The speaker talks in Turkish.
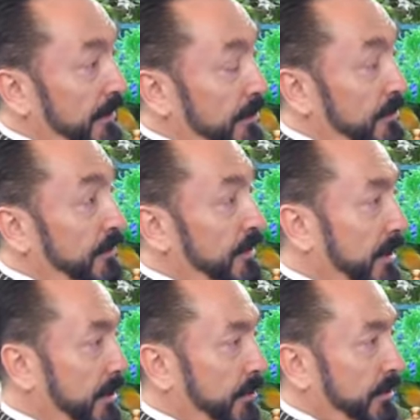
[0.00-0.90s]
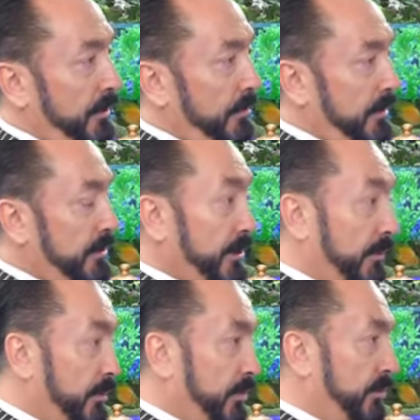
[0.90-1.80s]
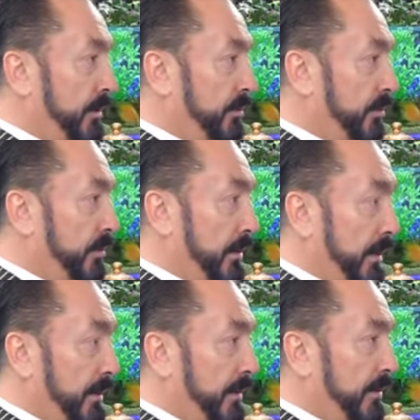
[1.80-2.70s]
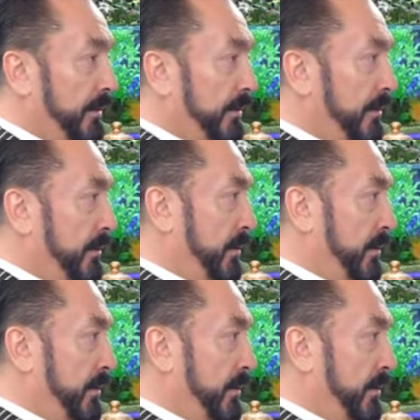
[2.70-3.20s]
Hiçbir vicdan kabul etmez. Şevki güzel çünkü gayretli.